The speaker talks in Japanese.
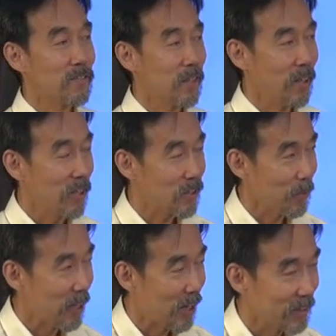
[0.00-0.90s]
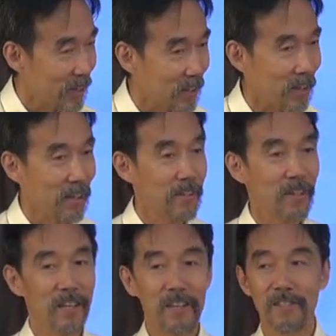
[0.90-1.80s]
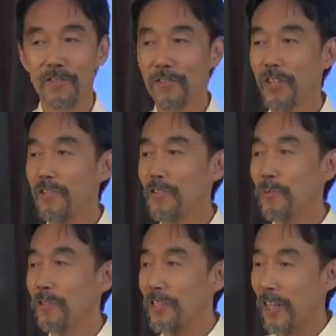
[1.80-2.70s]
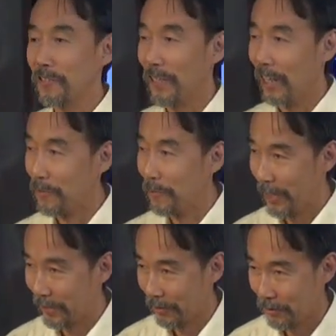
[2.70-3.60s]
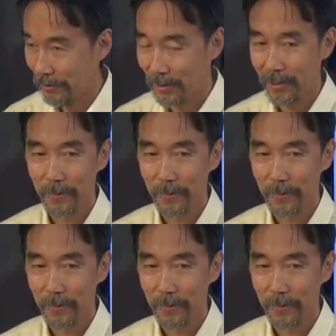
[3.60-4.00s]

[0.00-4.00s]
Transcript: 精霊様が働かれてそして罪の自覚が生まれてくる